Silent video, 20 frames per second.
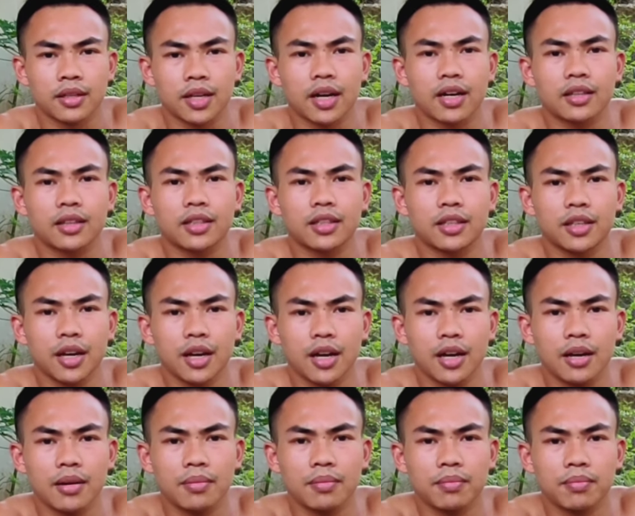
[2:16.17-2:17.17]
Yang
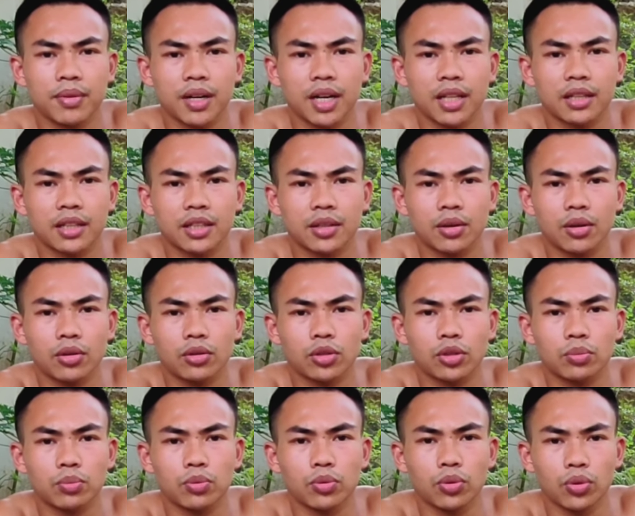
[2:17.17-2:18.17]
ketiga melatih
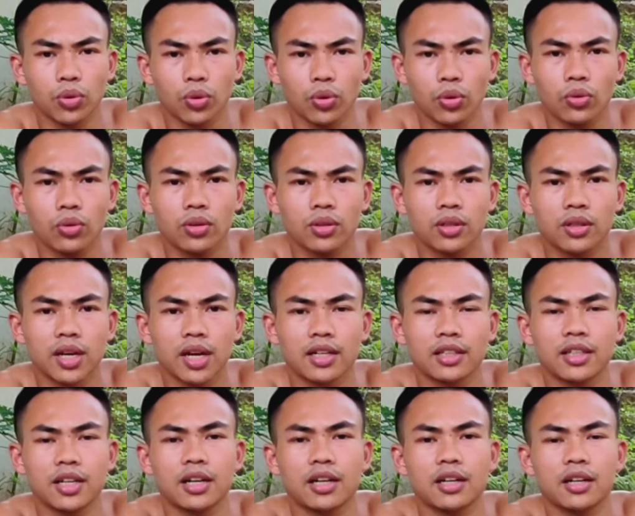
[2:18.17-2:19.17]
otot punggung
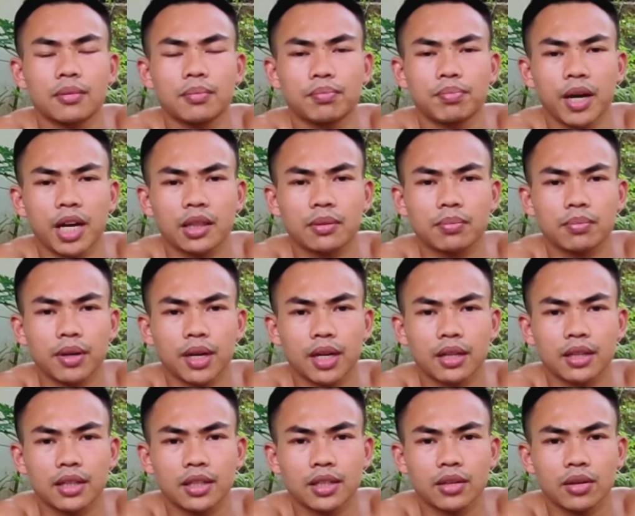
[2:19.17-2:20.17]
dan yang keempat
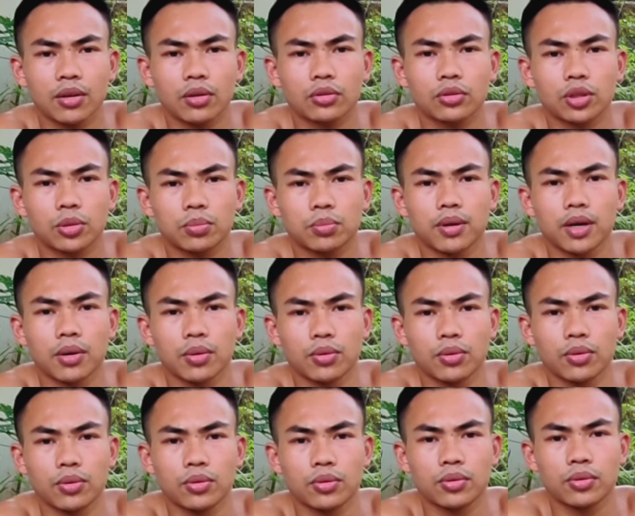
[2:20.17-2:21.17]
melatih otot
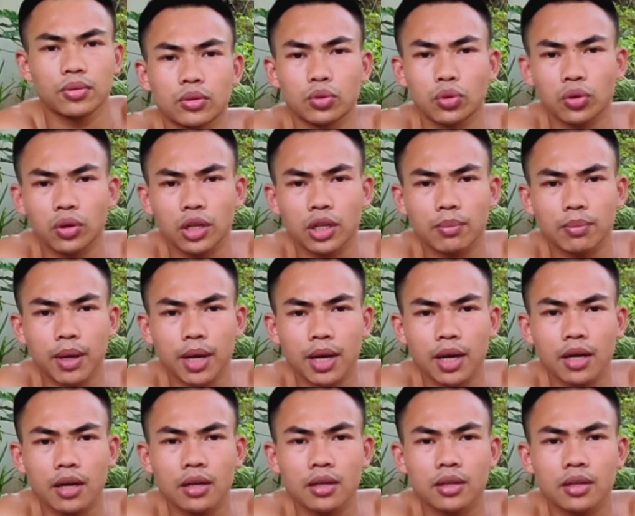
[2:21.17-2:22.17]
bahu. Untuk
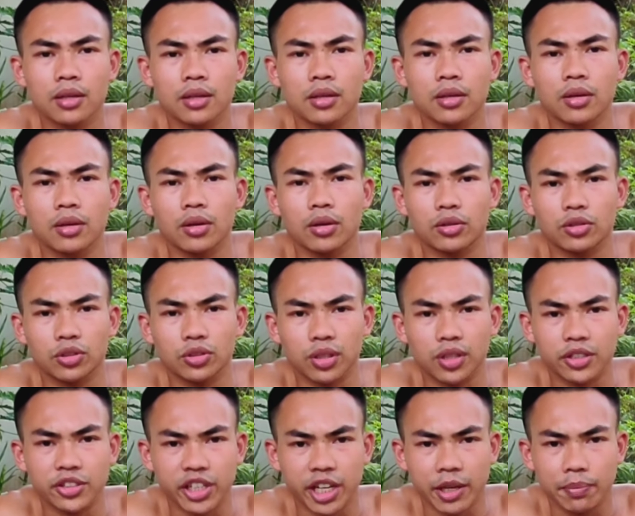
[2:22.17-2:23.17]
kelima
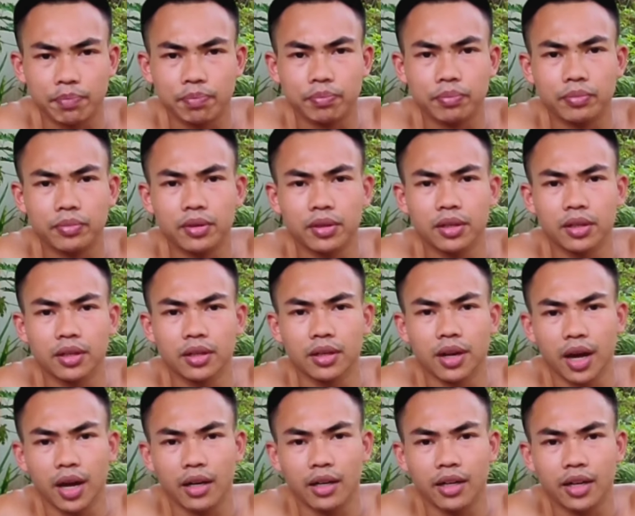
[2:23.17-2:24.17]
otot tricep
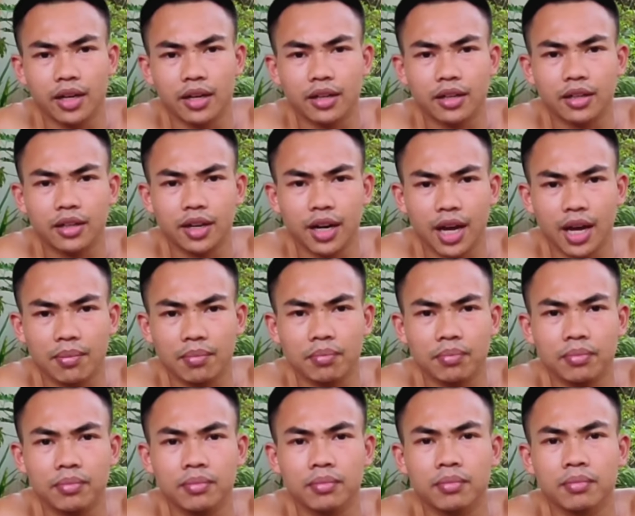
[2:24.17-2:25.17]
dan yang
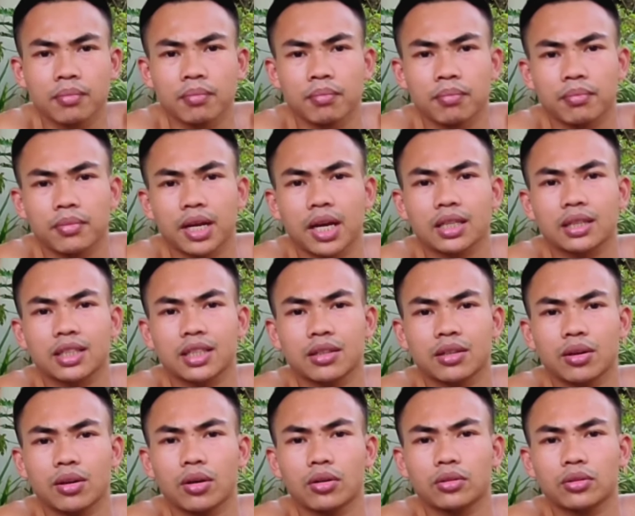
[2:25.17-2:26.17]
keenam
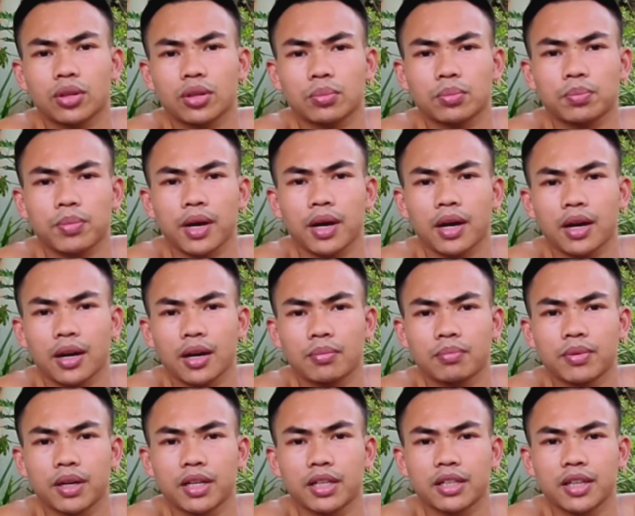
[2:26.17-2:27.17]
melatih otot
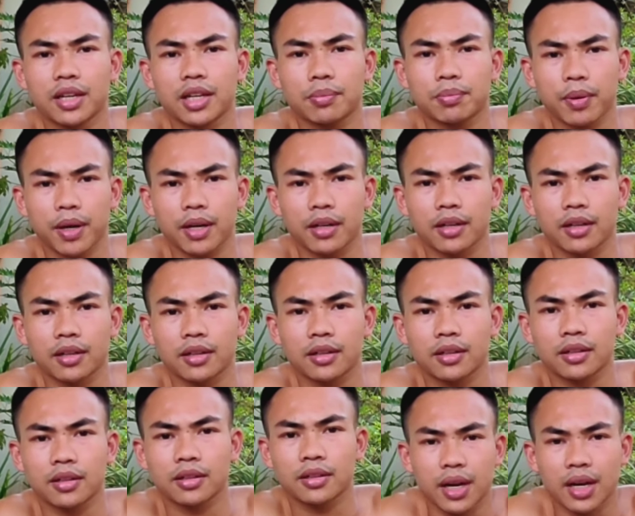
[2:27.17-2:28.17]
paha bagian depan.
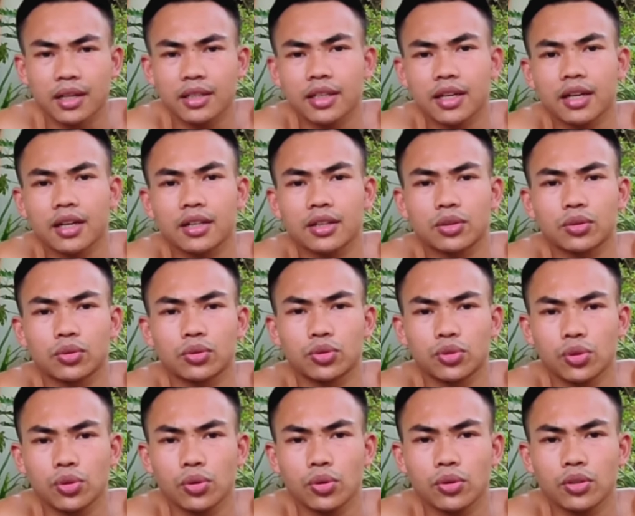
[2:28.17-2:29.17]
Dan yang
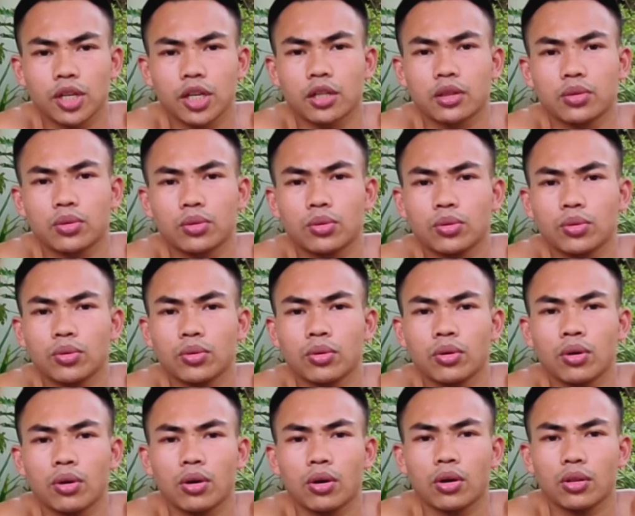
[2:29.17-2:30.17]
ketujuh
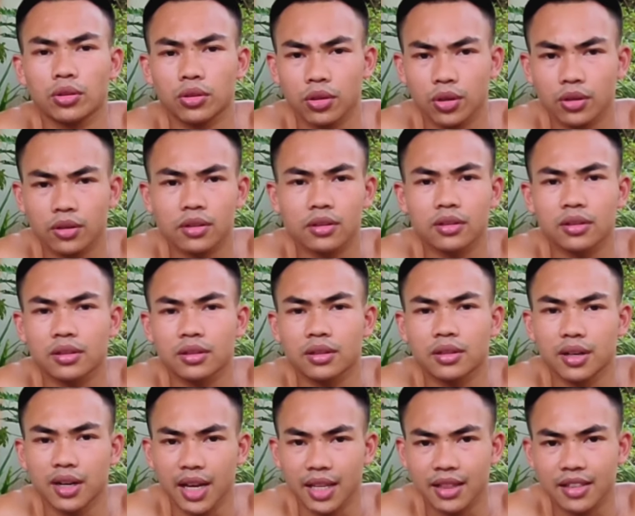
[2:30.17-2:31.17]
yaitu otot
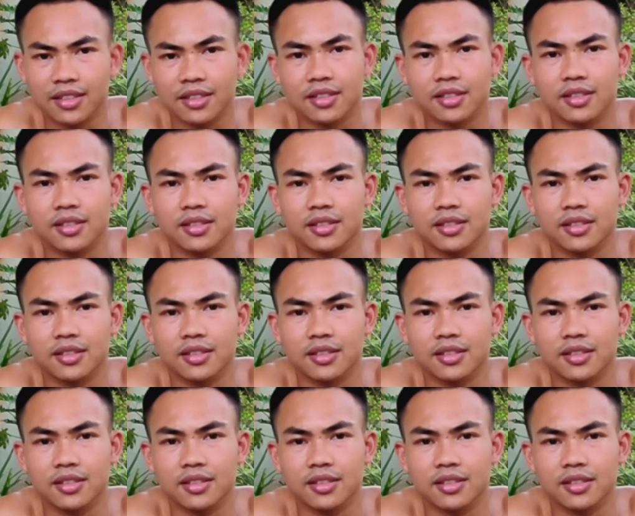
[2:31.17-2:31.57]
glats.